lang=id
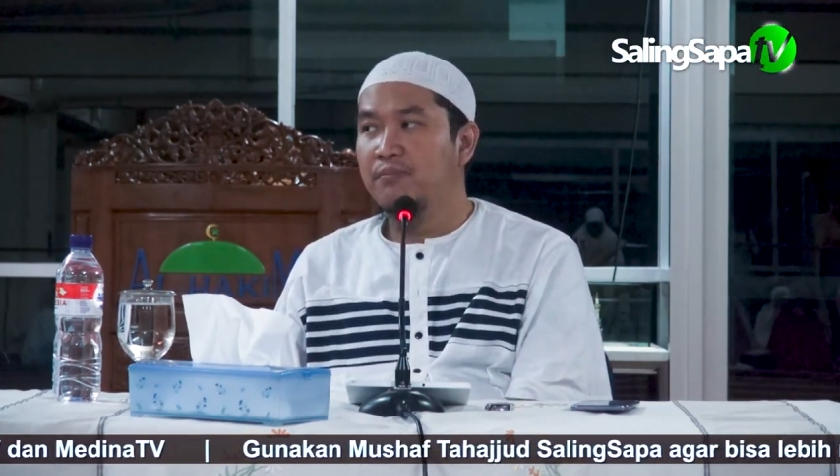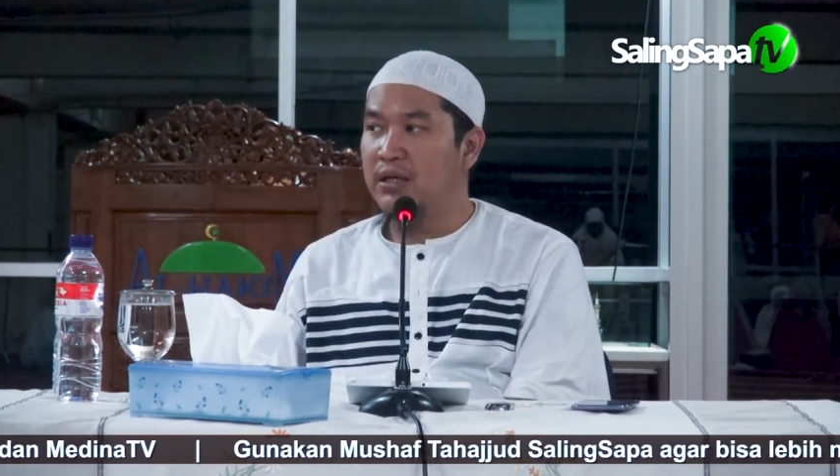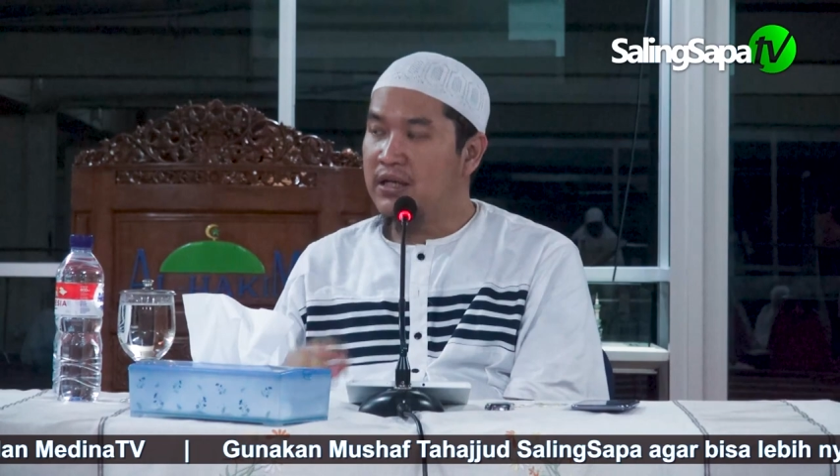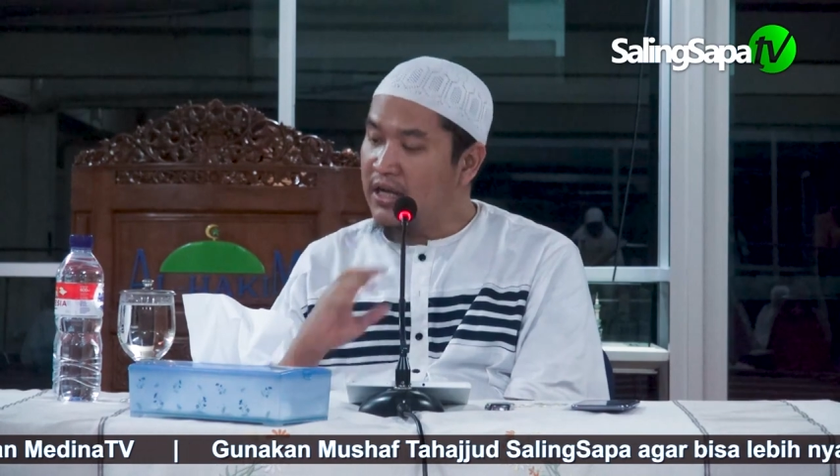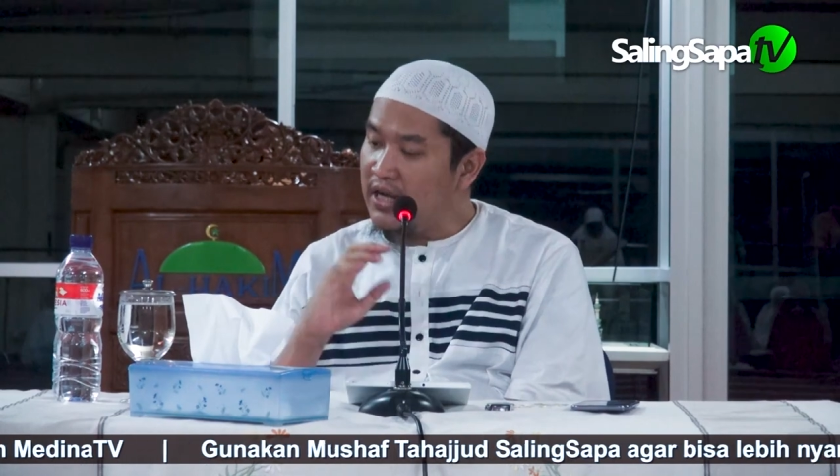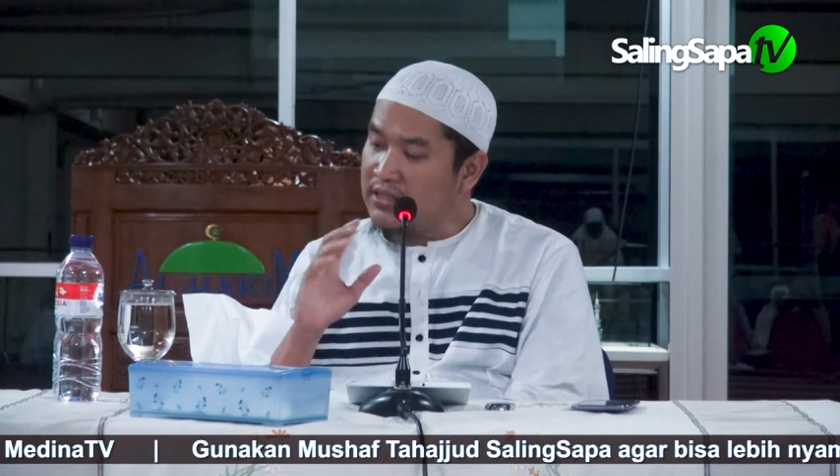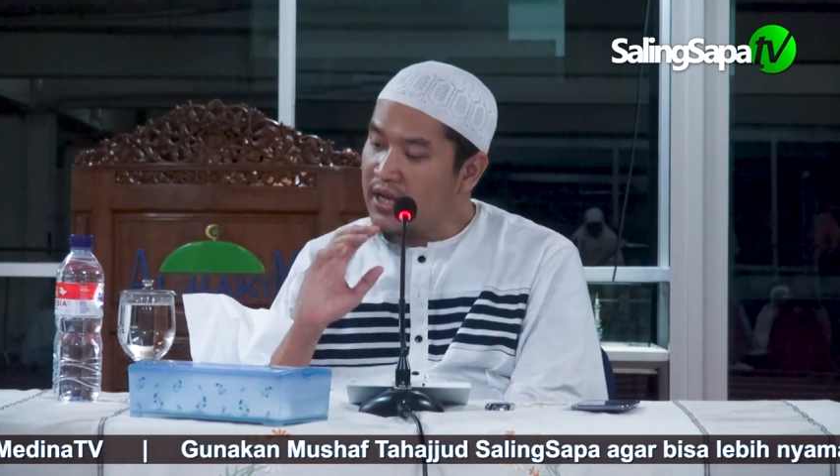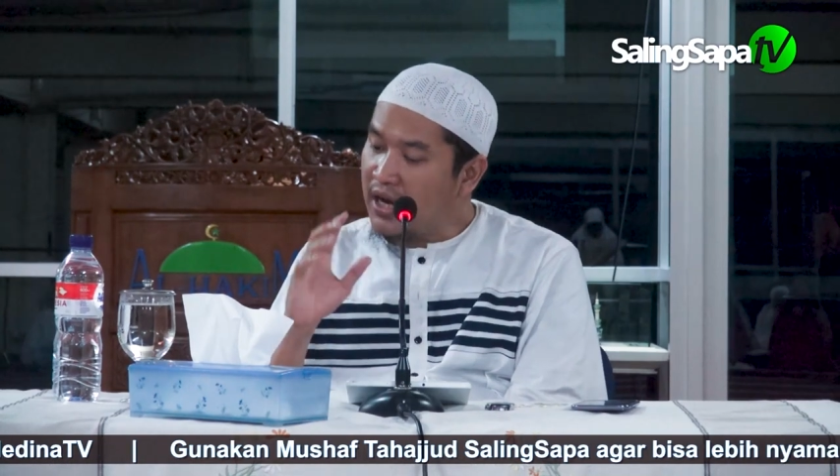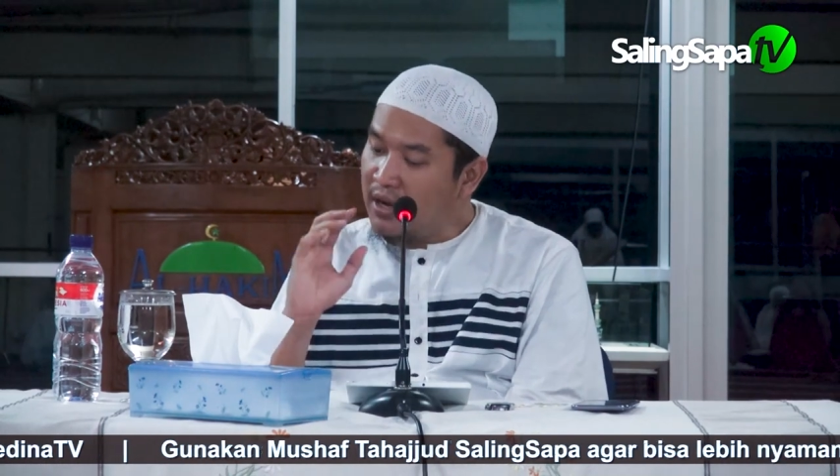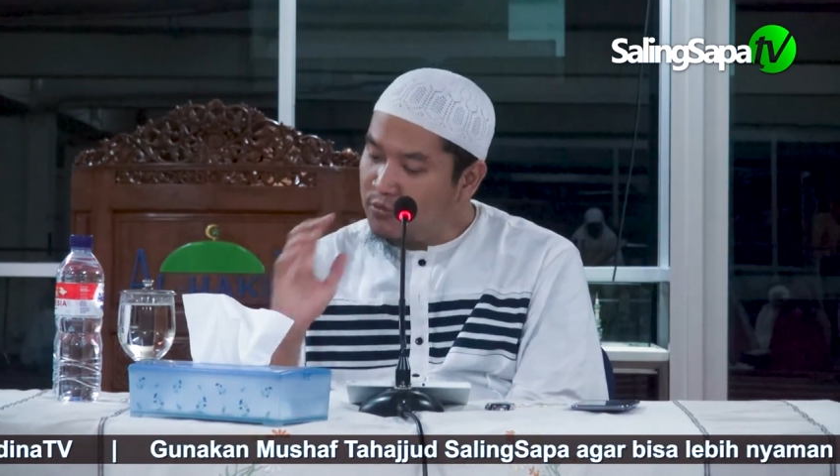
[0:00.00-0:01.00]

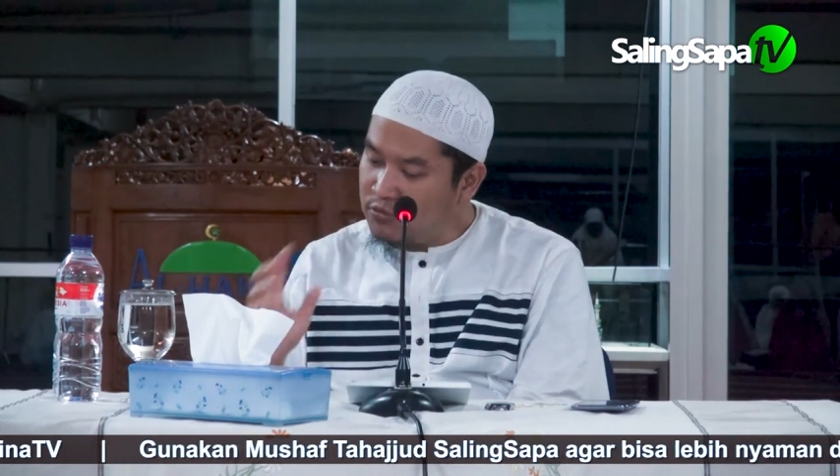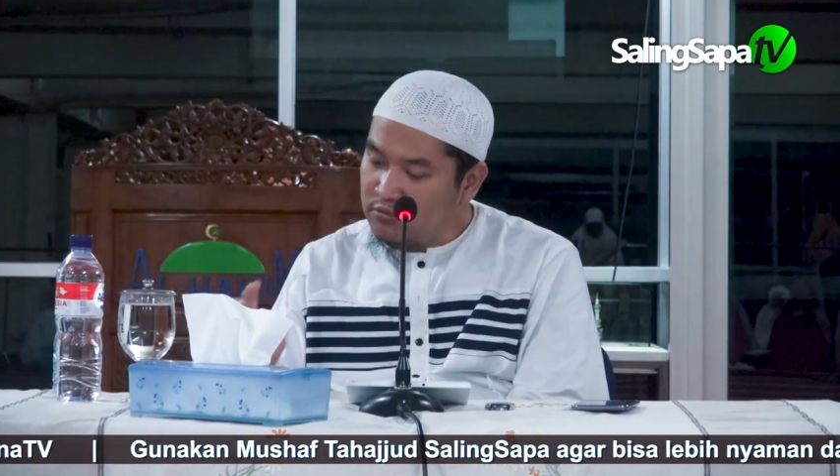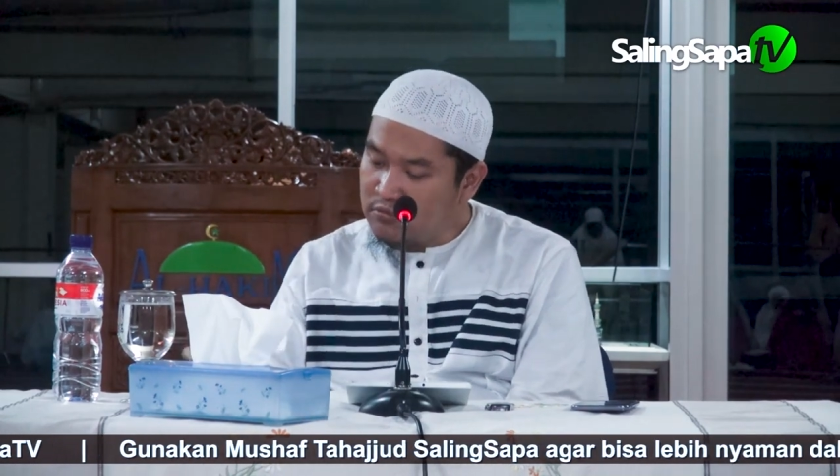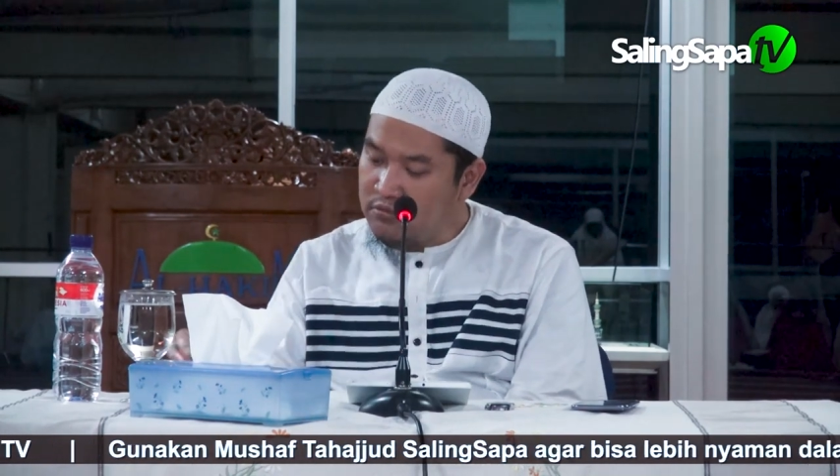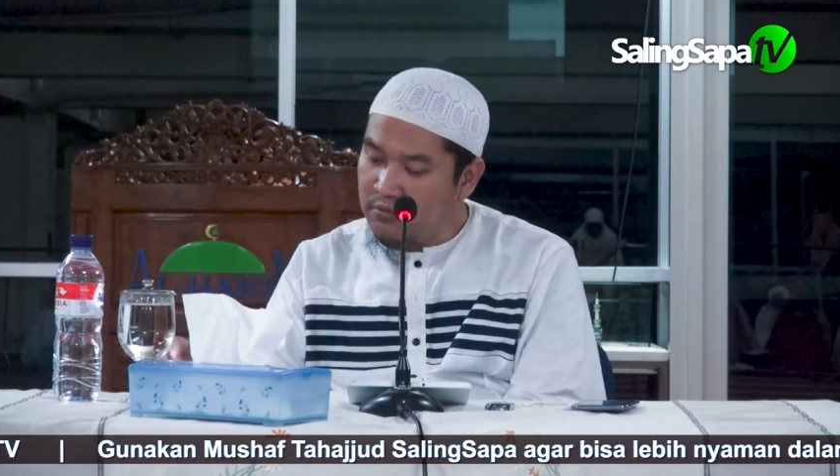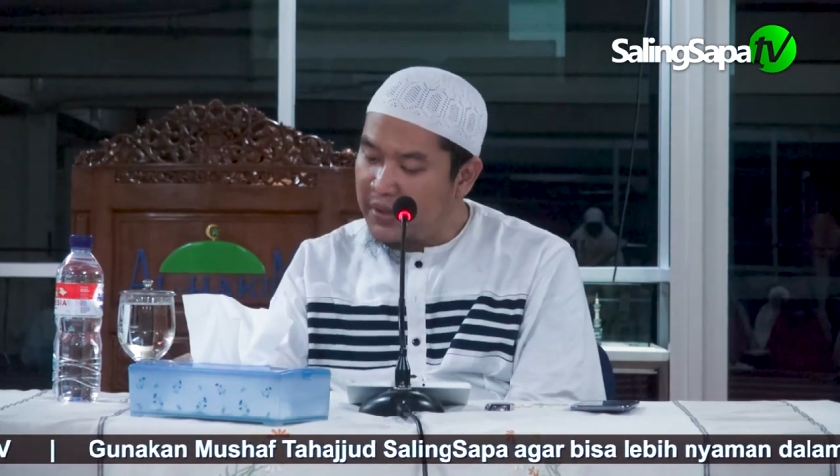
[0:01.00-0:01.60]
Bergegaslah kamu